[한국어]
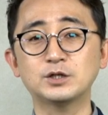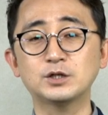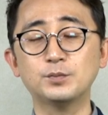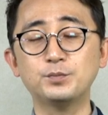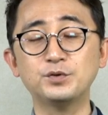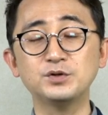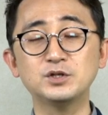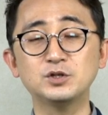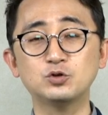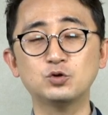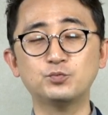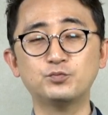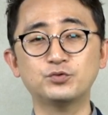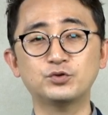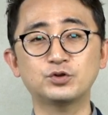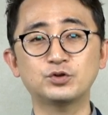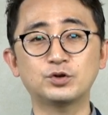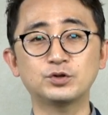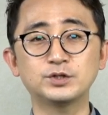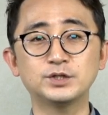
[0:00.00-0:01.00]
첫 번째
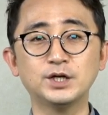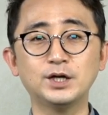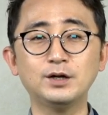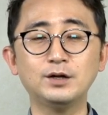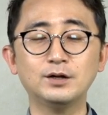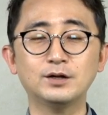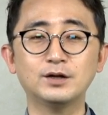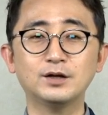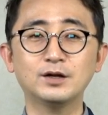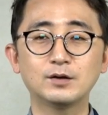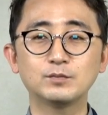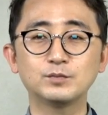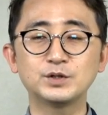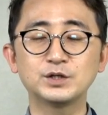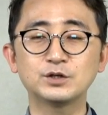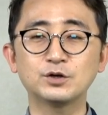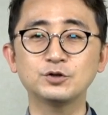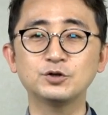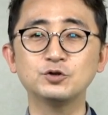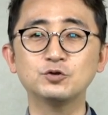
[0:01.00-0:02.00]
촛불은 언제?
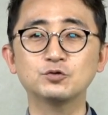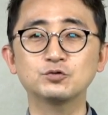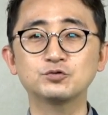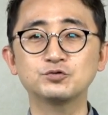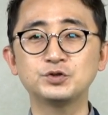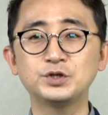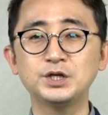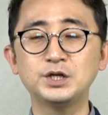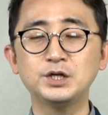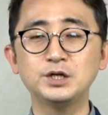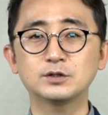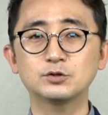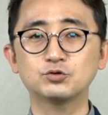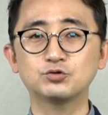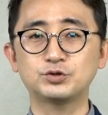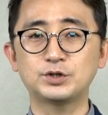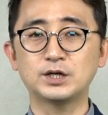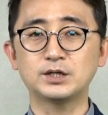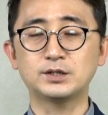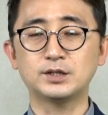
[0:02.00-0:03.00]
미선이 효순이
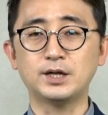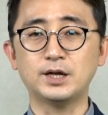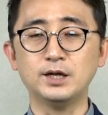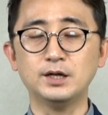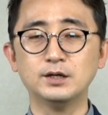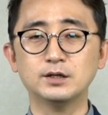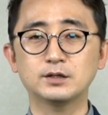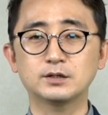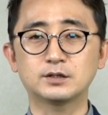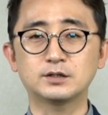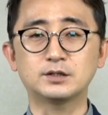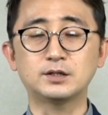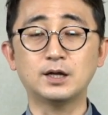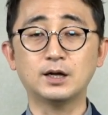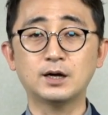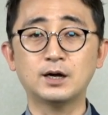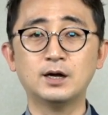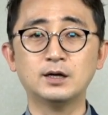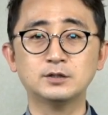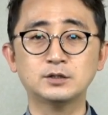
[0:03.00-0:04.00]
투쟁 때,
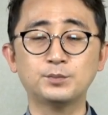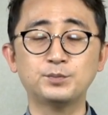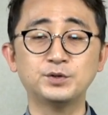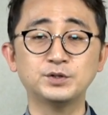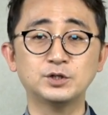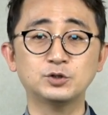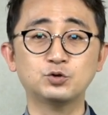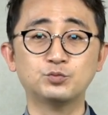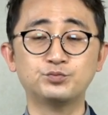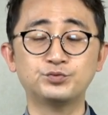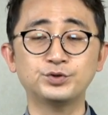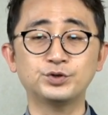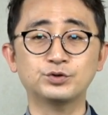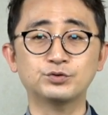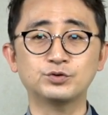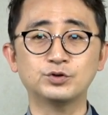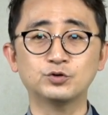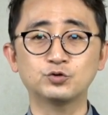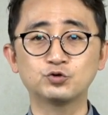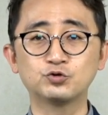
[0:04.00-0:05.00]
그때가 첫 번째
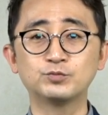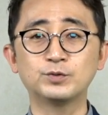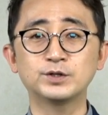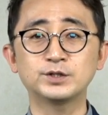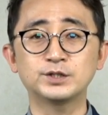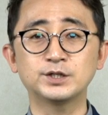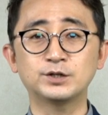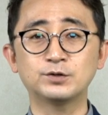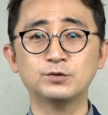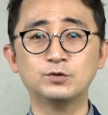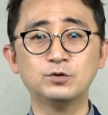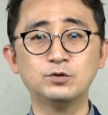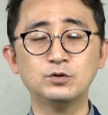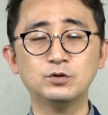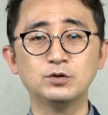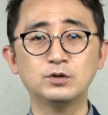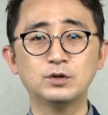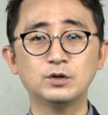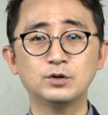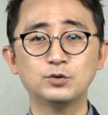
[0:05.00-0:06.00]
촛불이었고요. 두 번째로
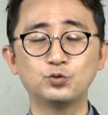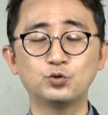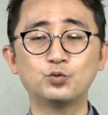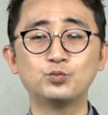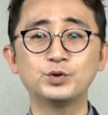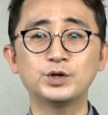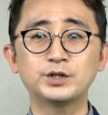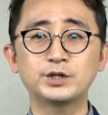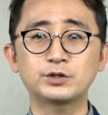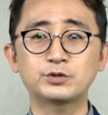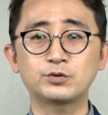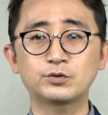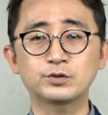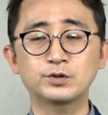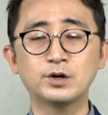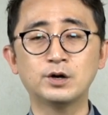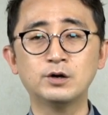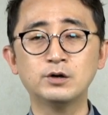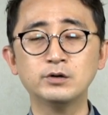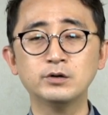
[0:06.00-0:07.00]
노무현
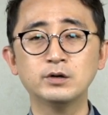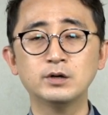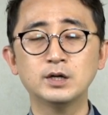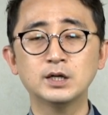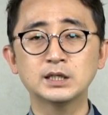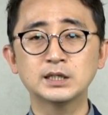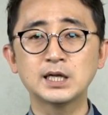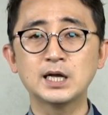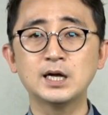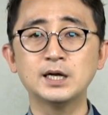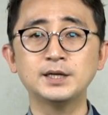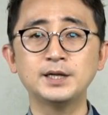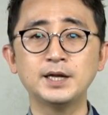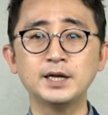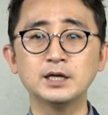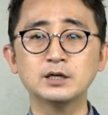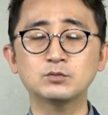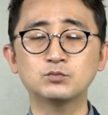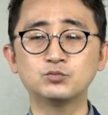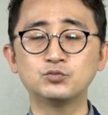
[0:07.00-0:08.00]
대통령
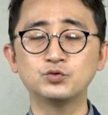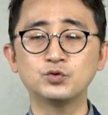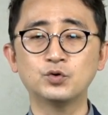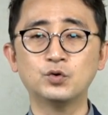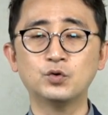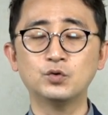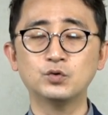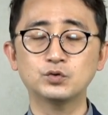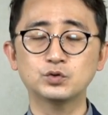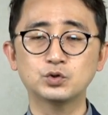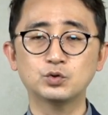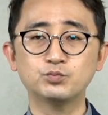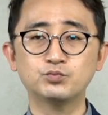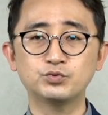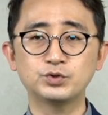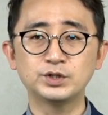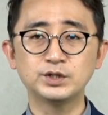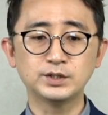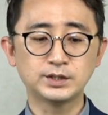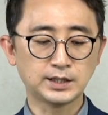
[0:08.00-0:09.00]
탄핵 무효
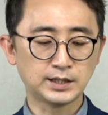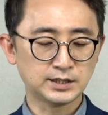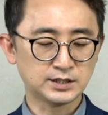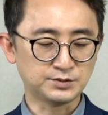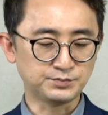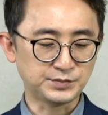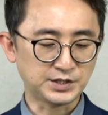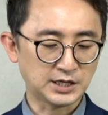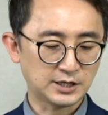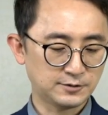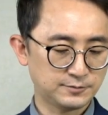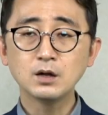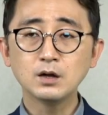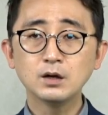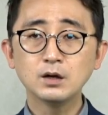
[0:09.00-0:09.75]
촛불이 되겠습니다.